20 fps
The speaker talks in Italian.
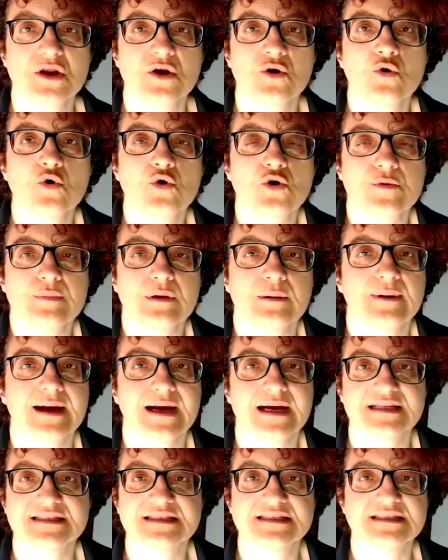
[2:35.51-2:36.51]
enorme
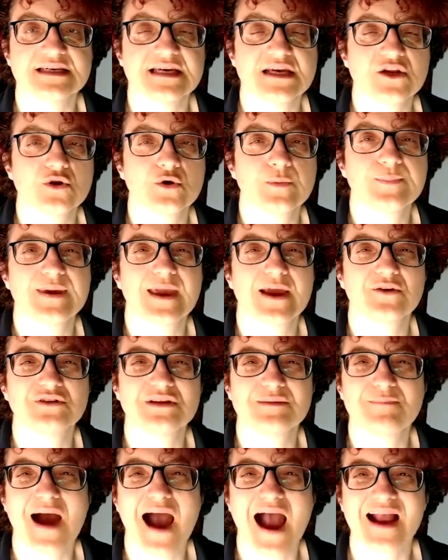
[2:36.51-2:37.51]
magazzino pieno
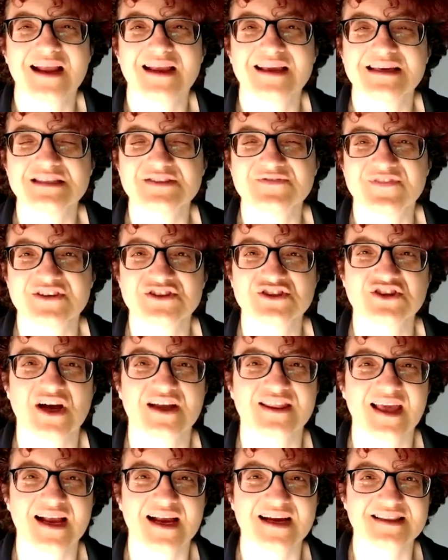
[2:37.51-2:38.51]
di banchi
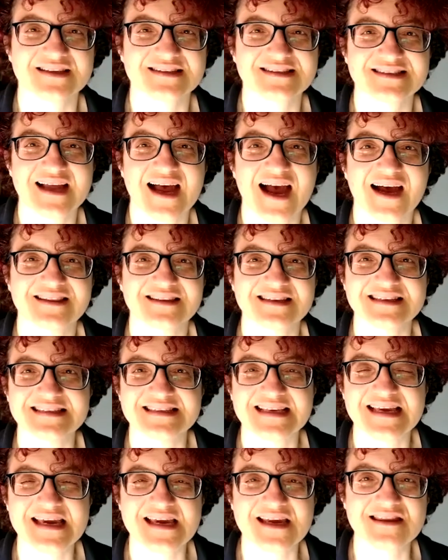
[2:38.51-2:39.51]
sfasciati accatastati,
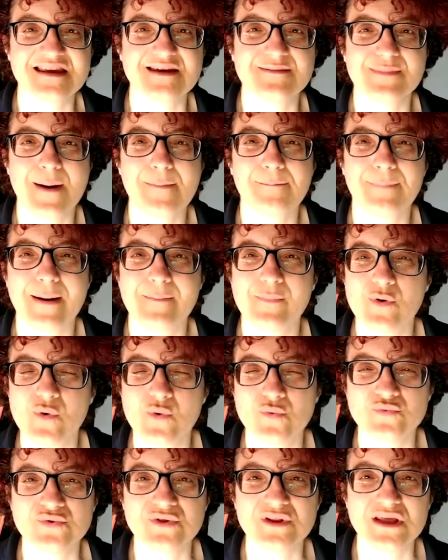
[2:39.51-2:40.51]
sedie,
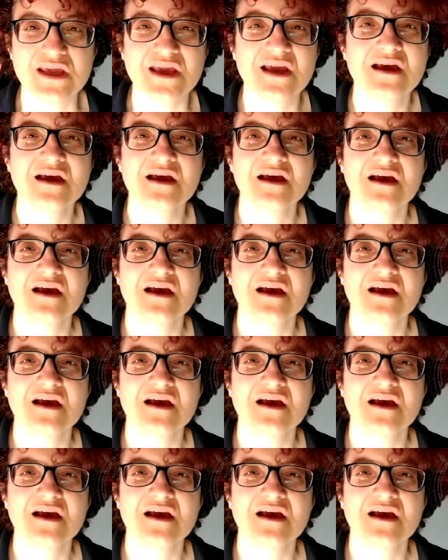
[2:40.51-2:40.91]
mappamondi,